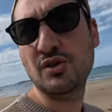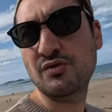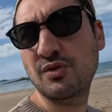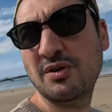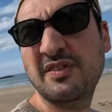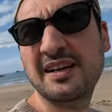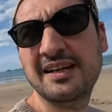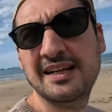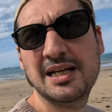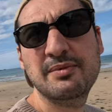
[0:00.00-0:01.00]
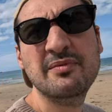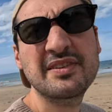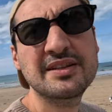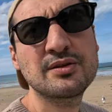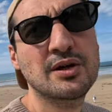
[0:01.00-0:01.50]
Je vous referai la même
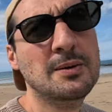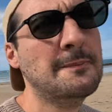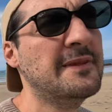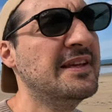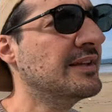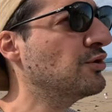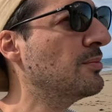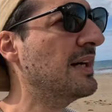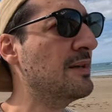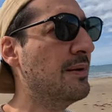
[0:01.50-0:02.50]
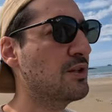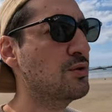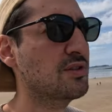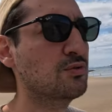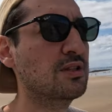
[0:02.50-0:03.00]
vidéo. Alors, il y a deux marées par
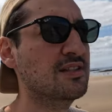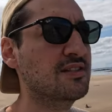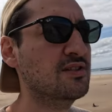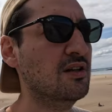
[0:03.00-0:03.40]
jour, c'est toutes les 6